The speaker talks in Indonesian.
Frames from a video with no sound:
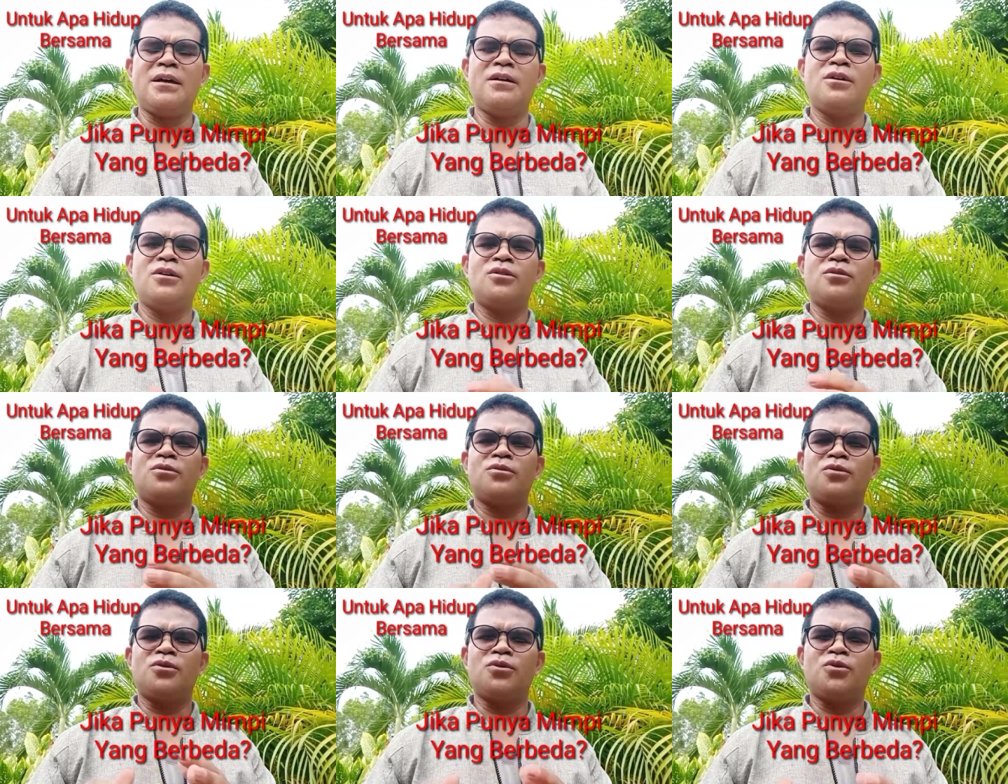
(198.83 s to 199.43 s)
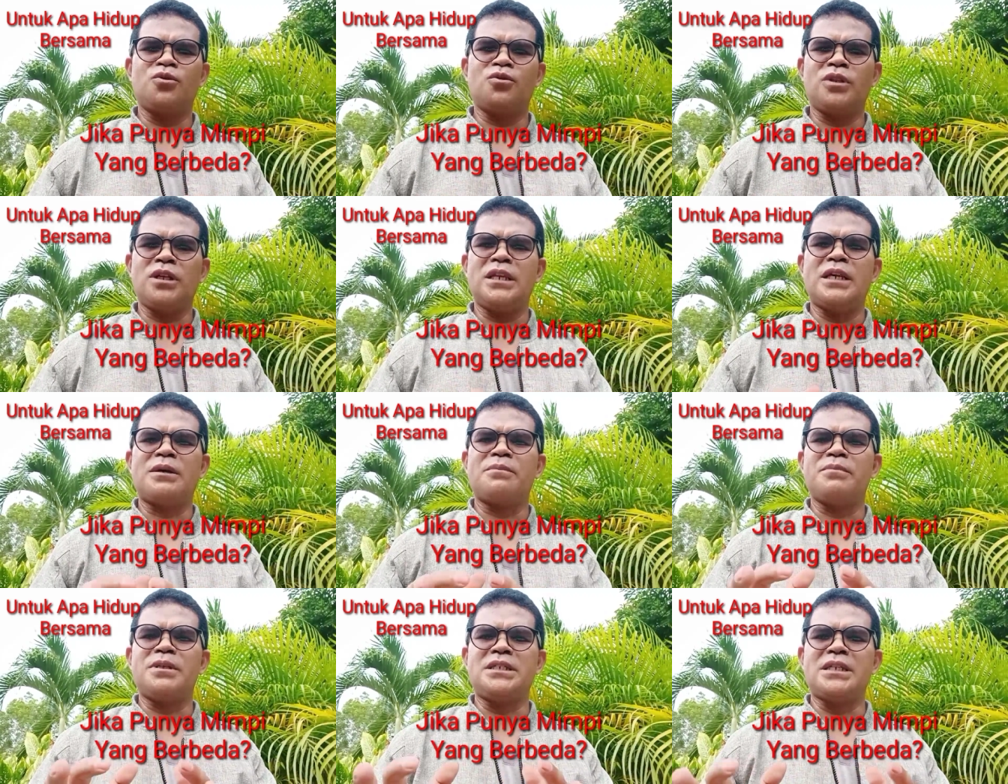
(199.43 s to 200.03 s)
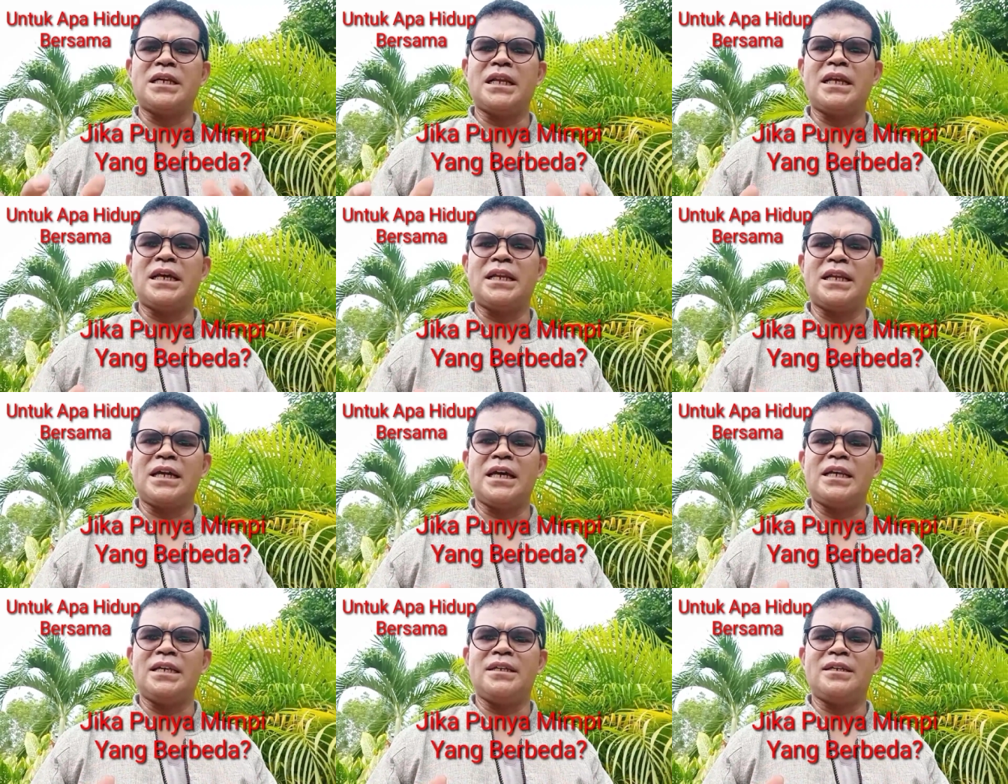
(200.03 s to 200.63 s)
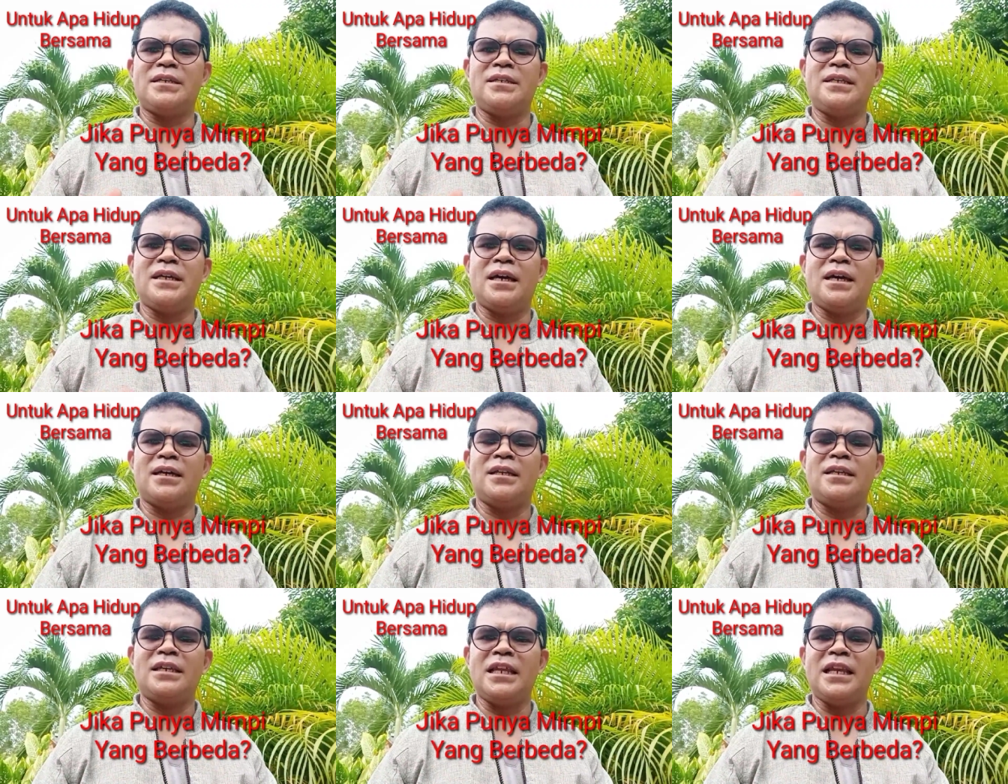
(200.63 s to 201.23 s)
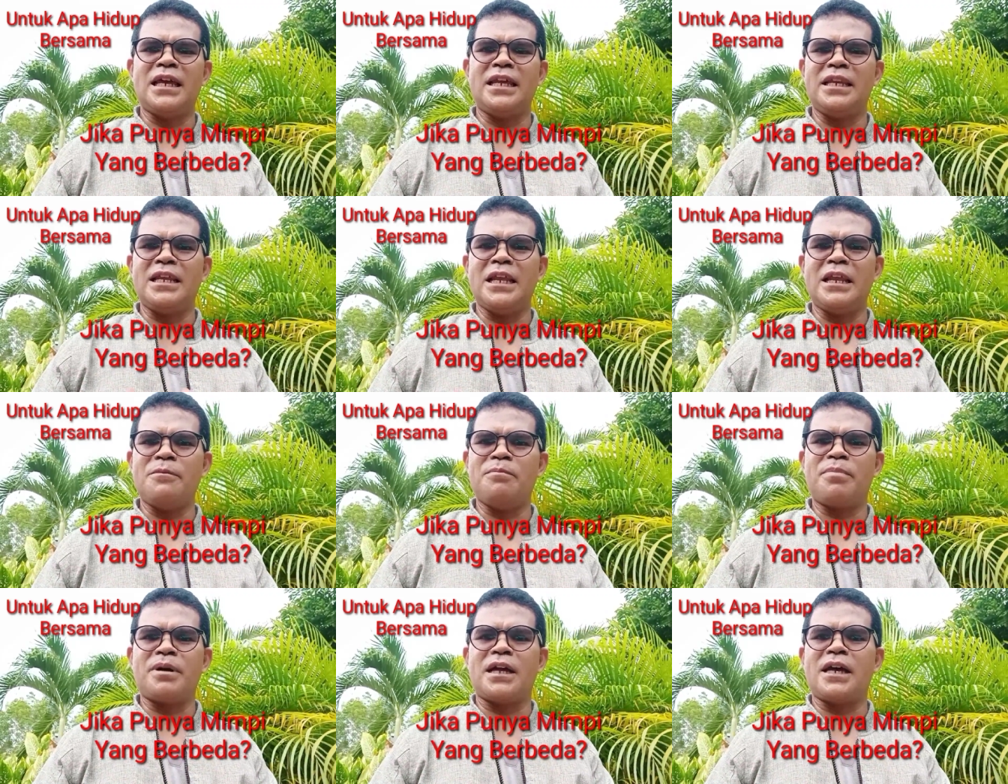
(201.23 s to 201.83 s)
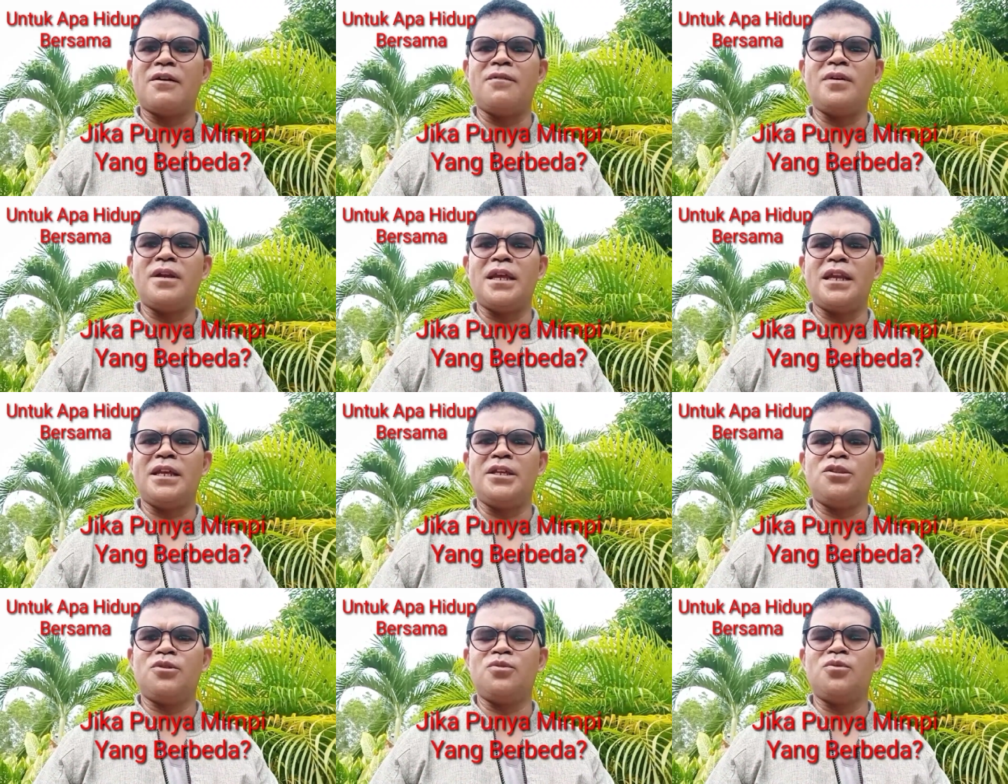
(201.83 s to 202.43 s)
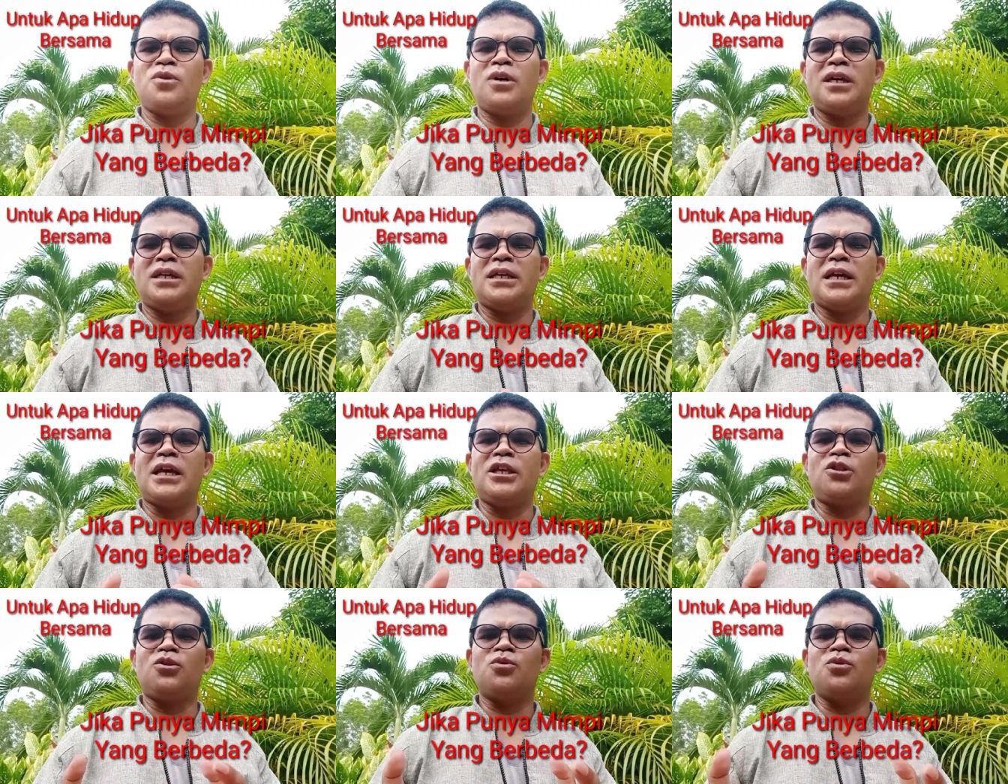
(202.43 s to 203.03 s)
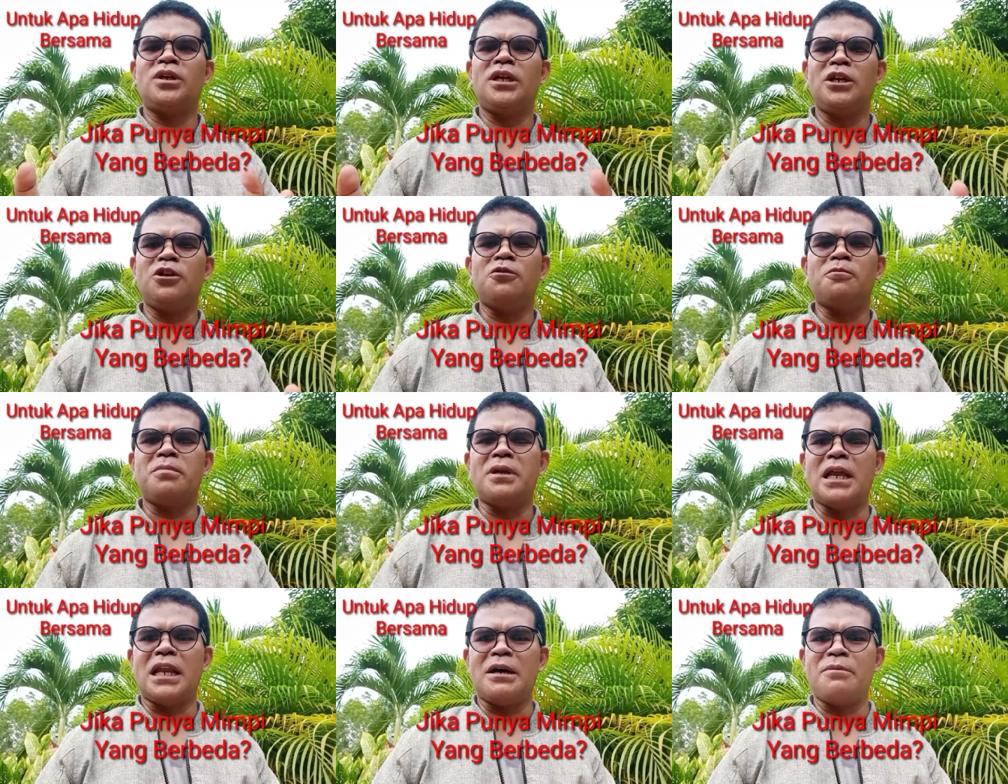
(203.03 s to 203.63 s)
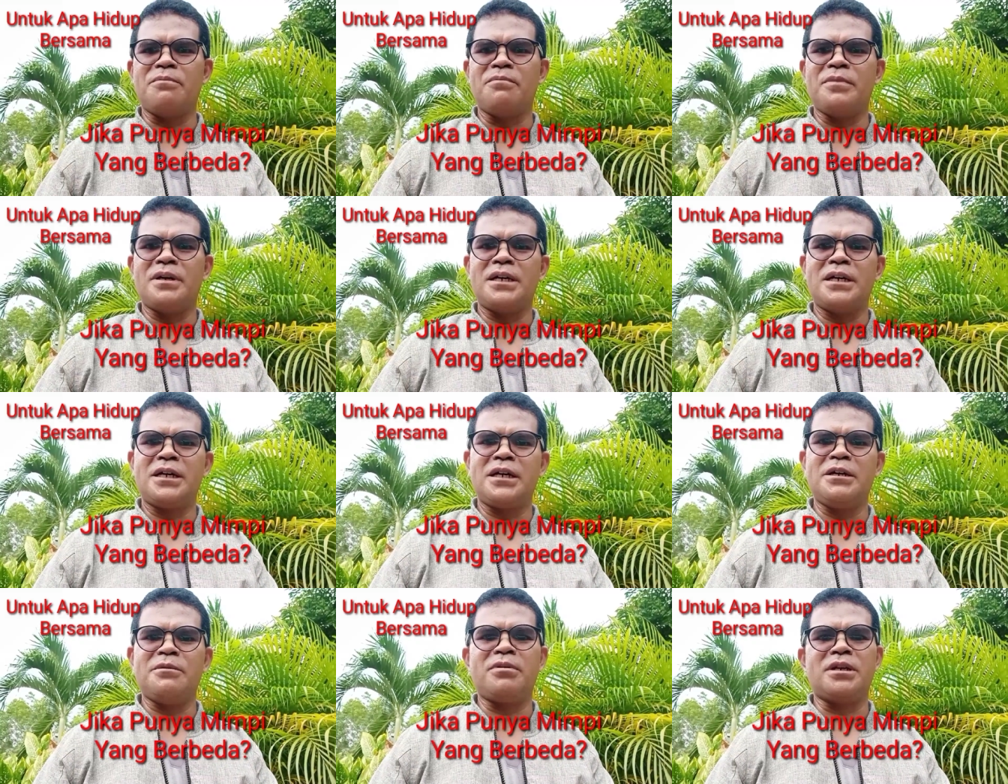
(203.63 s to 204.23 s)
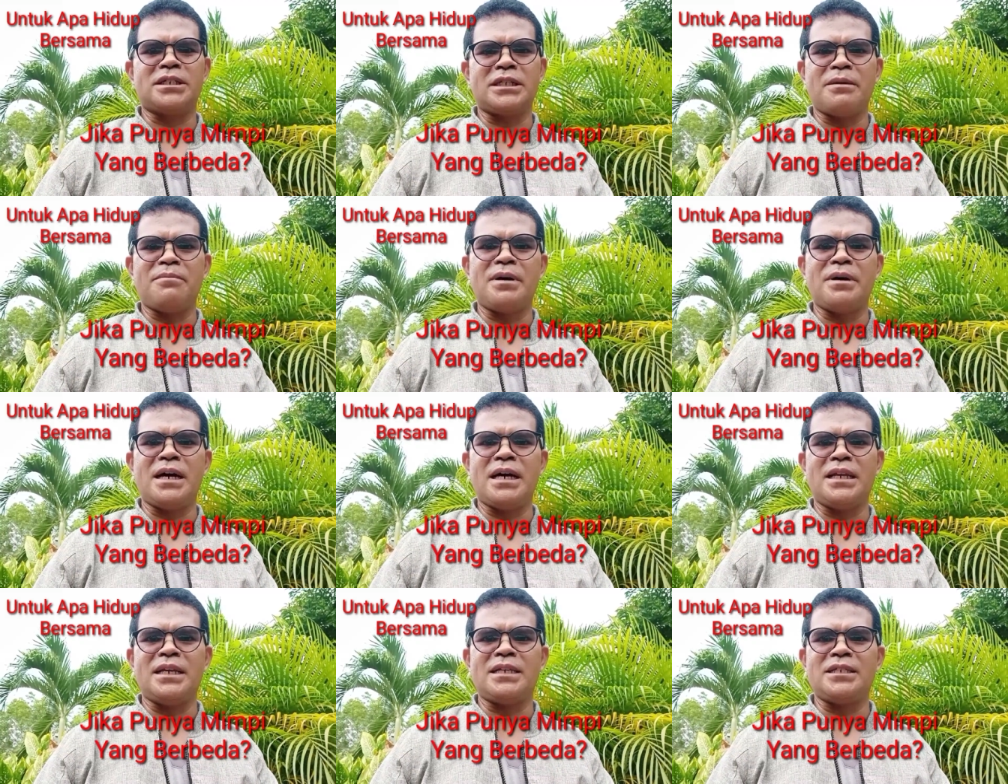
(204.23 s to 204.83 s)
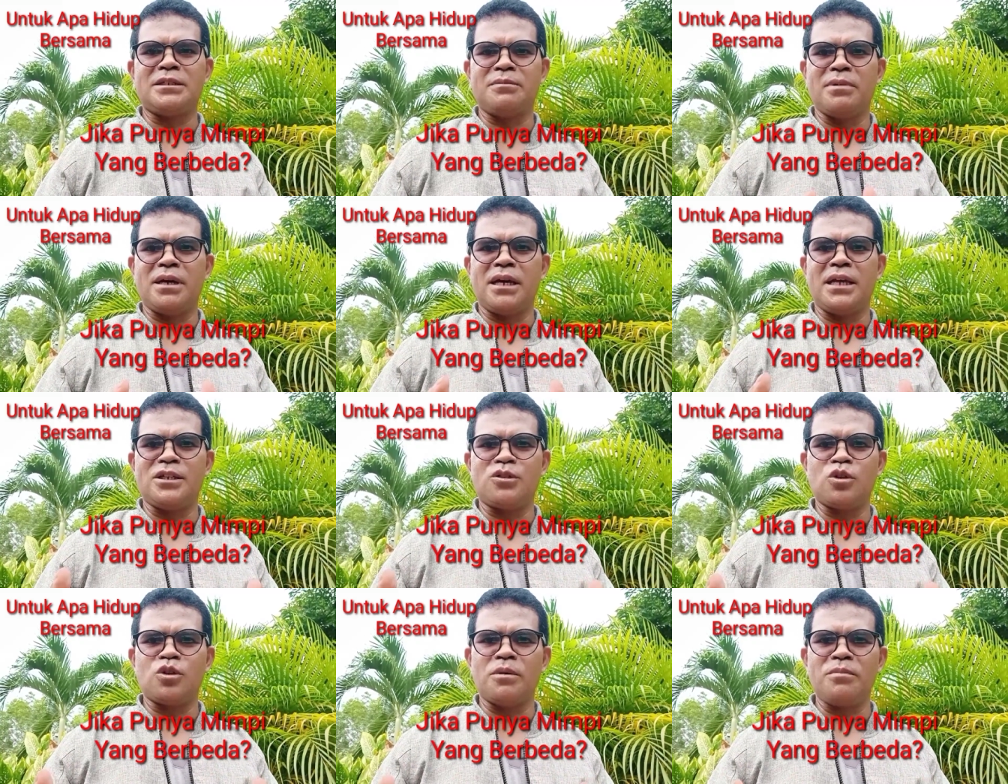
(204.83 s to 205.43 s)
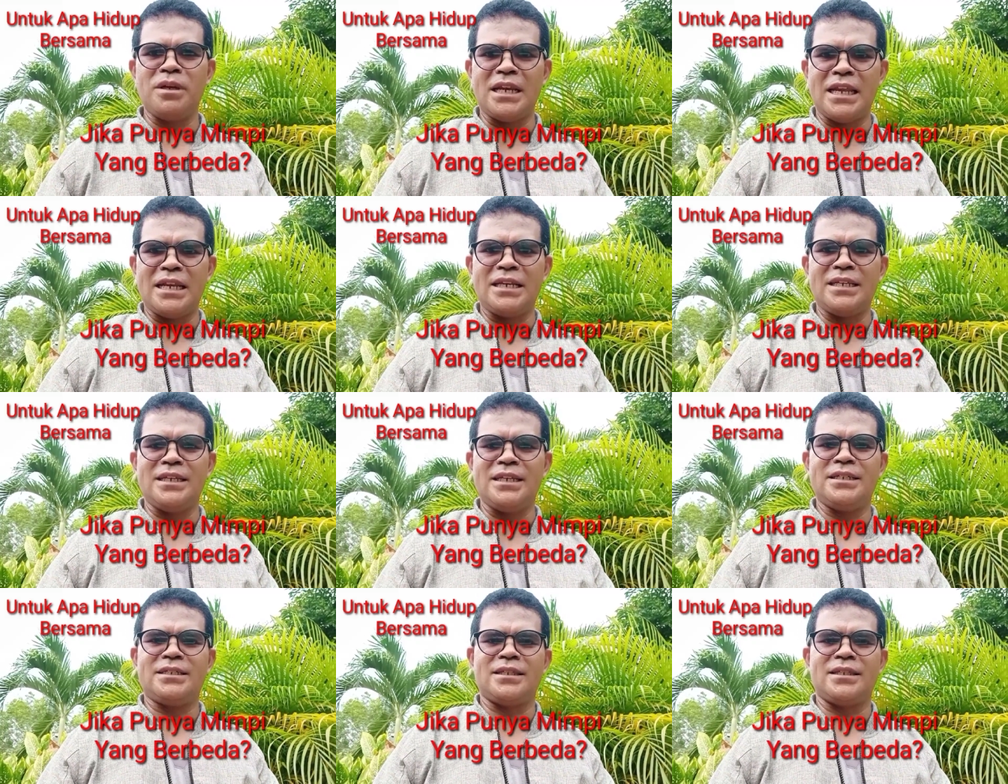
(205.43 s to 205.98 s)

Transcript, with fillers: untuk tidak menjalankan ya nilai-nilai perkawinan itu yaitu hidup dalam kebersamaan sebagai suami dan istri.